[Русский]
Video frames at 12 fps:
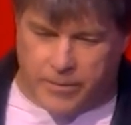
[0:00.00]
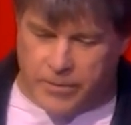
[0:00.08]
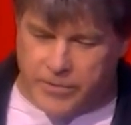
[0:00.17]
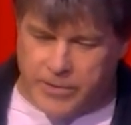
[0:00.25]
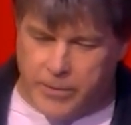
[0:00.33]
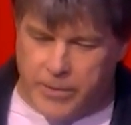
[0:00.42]

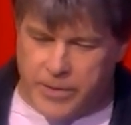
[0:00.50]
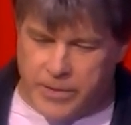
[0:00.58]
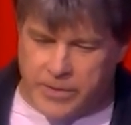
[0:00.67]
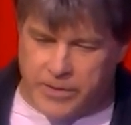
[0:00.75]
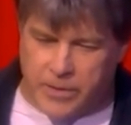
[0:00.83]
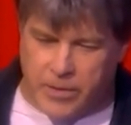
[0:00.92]

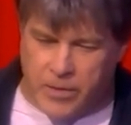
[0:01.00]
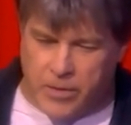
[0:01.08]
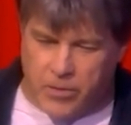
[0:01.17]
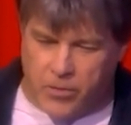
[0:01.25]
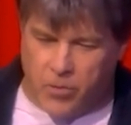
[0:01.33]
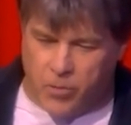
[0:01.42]
Новосибирск,
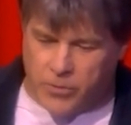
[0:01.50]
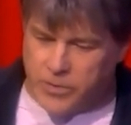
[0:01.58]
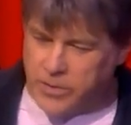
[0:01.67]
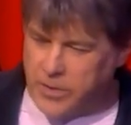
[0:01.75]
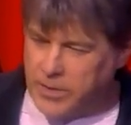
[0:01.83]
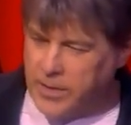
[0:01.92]

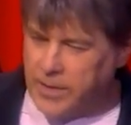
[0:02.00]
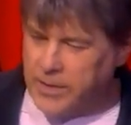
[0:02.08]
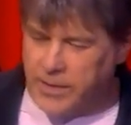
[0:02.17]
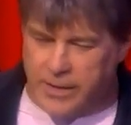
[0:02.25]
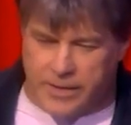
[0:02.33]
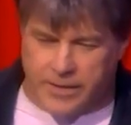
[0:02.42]
Омск и так
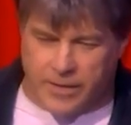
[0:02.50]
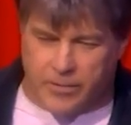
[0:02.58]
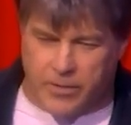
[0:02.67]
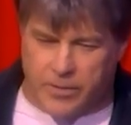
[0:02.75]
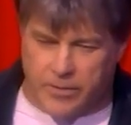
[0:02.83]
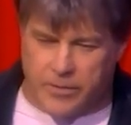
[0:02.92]
далее,
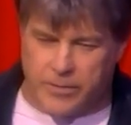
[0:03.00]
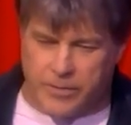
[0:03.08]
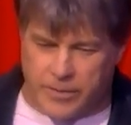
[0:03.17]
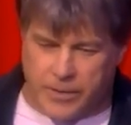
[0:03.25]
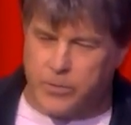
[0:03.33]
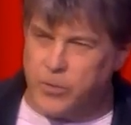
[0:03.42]
там, и,
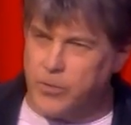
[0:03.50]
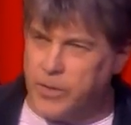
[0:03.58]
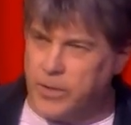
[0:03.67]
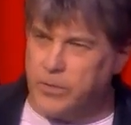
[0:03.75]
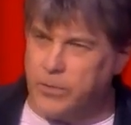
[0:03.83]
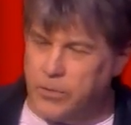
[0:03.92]
там
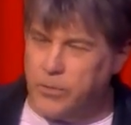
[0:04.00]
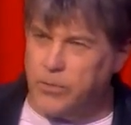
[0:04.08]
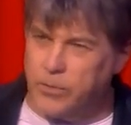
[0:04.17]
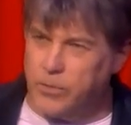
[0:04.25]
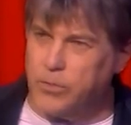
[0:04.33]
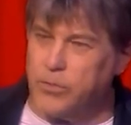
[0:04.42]
Тюмень, то, то,
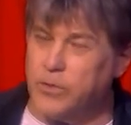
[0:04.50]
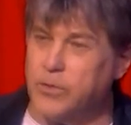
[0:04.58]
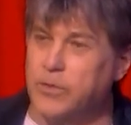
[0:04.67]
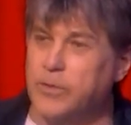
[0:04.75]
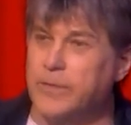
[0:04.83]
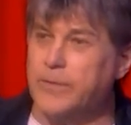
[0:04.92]
то, то, то есть
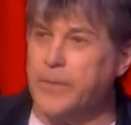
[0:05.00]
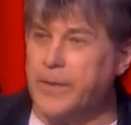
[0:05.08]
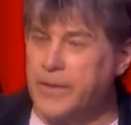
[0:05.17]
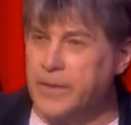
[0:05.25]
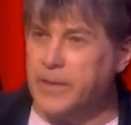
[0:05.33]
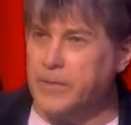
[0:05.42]
и,
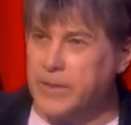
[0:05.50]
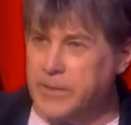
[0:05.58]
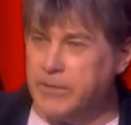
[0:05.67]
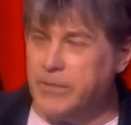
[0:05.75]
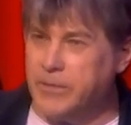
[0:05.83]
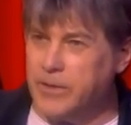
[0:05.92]
и до
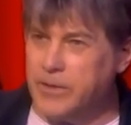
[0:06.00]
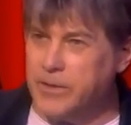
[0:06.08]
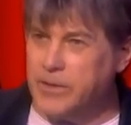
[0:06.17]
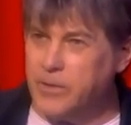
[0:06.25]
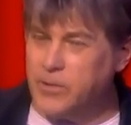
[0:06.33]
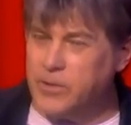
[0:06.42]
Москвы вот это
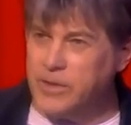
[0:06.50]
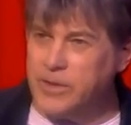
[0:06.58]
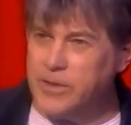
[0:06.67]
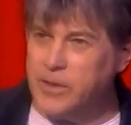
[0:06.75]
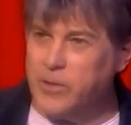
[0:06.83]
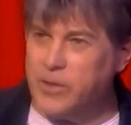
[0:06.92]
тянулась
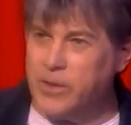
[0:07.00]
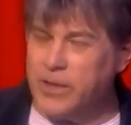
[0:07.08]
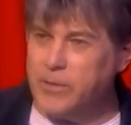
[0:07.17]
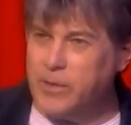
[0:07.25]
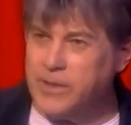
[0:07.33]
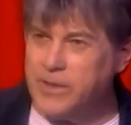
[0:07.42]
эта зеленая
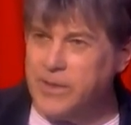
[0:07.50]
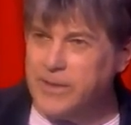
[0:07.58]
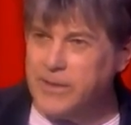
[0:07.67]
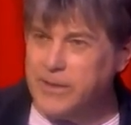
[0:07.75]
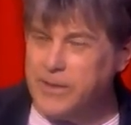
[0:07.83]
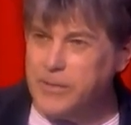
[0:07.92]

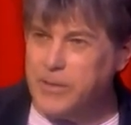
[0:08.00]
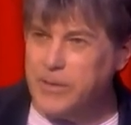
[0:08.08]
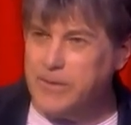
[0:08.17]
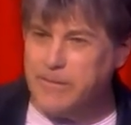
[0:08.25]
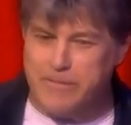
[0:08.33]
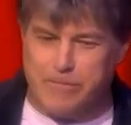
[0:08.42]
колбаса с
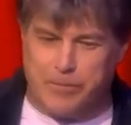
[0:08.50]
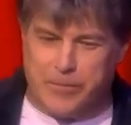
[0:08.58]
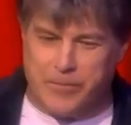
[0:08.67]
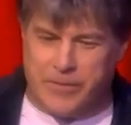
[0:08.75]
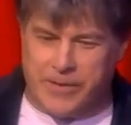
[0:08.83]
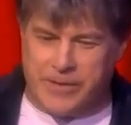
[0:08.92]
этими
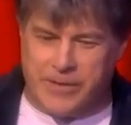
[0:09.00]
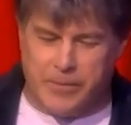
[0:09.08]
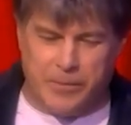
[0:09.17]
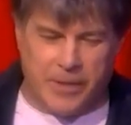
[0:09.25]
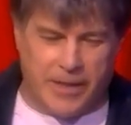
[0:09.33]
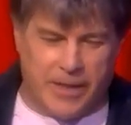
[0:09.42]

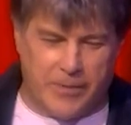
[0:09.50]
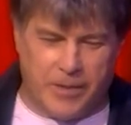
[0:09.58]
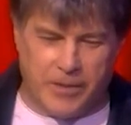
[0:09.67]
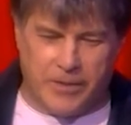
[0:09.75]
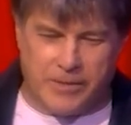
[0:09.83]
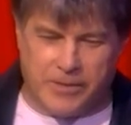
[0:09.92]

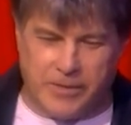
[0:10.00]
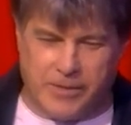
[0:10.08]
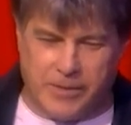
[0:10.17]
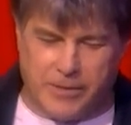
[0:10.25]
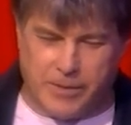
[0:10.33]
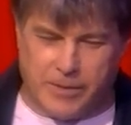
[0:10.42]
дембелями,
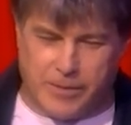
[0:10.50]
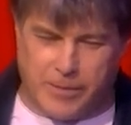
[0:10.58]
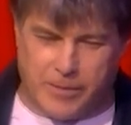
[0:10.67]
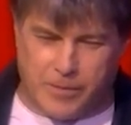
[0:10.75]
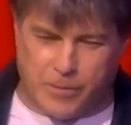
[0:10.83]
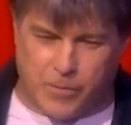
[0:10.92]

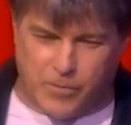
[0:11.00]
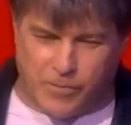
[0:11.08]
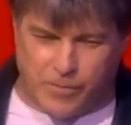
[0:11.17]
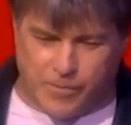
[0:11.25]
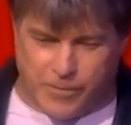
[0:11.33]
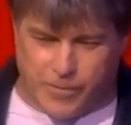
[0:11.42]
с,
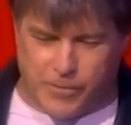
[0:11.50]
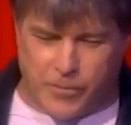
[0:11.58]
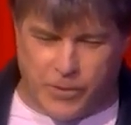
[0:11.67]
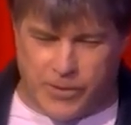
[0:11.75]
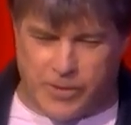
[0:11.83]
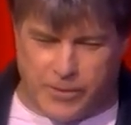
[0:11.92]

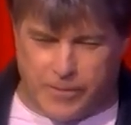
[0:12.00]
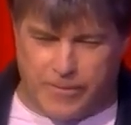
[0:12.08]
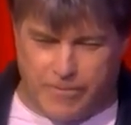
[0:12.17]
поезд